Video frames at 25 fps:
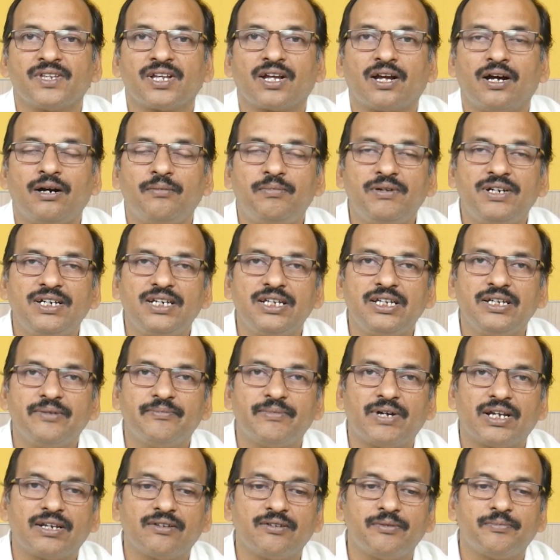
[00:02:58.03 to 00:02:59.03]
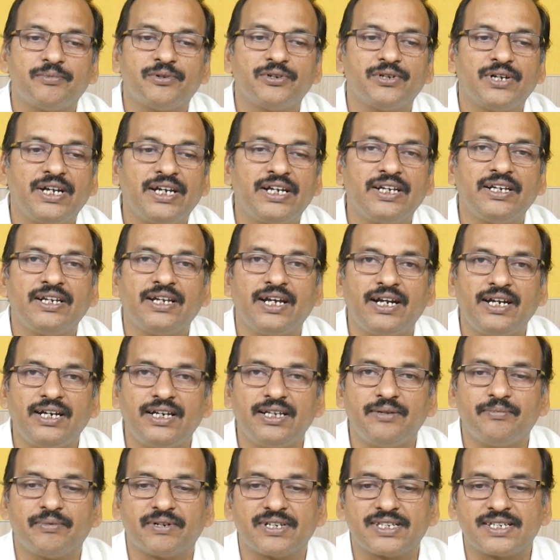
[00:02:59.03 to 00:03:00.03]
కాబట్టి మనం ఇప్పుడు ఎయిటీన్
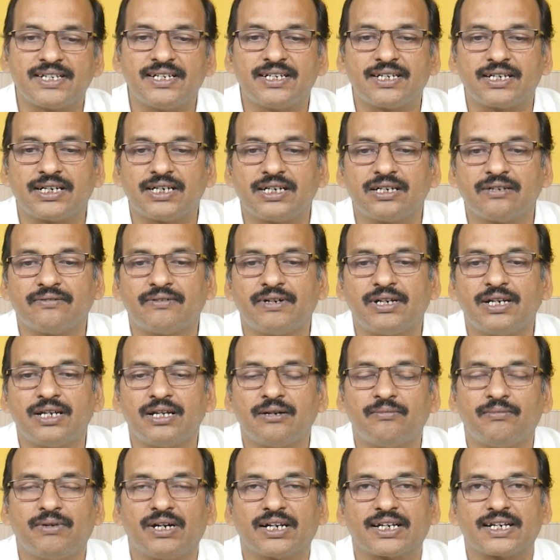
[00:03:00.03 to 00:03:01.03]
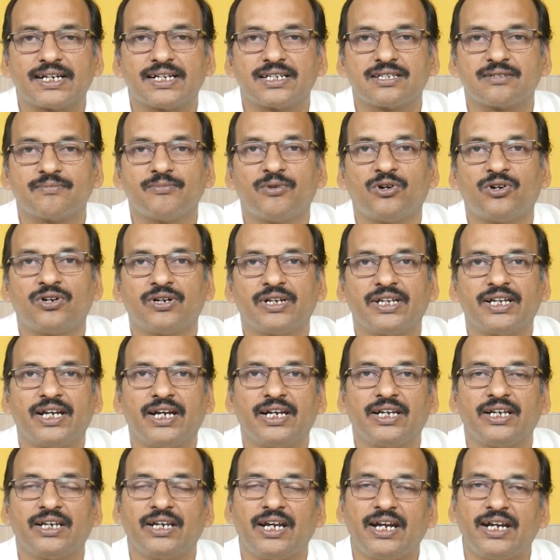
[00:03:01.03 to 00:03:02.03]
నైంటీ ప్రజెంట్ రేట్ ఇవాళ మార్కెట్స్ బాగుండే
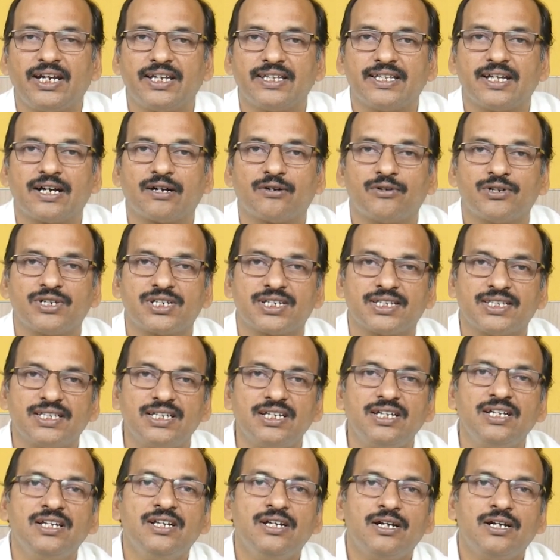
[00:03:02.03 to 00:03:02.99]
ఎయిటీన్ నైంటీ దాకా వచ్చింది